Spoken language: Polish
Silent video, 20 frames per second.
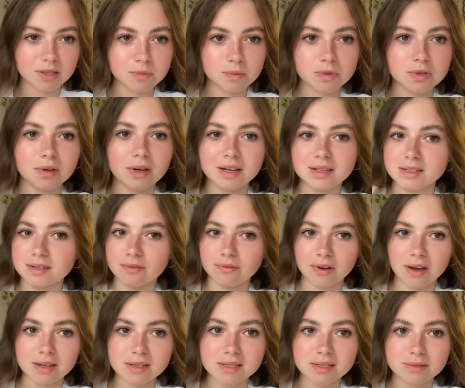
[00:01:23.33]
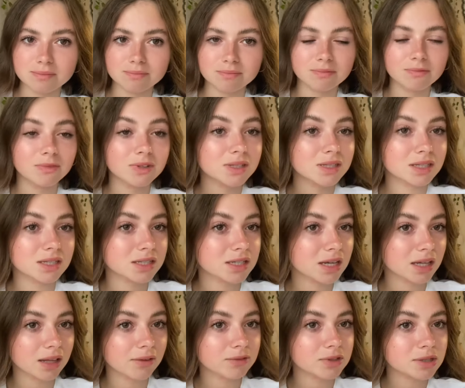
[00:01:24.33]
też przy okazji Was, więc
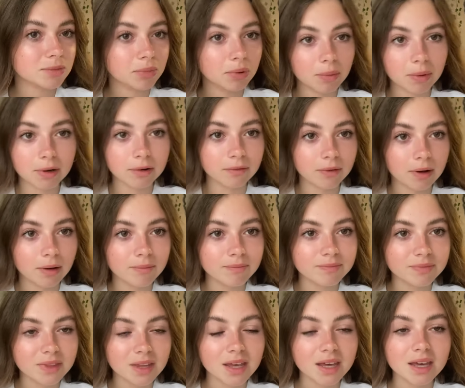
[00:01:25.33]
dzisiaj nawet się pomalowałam,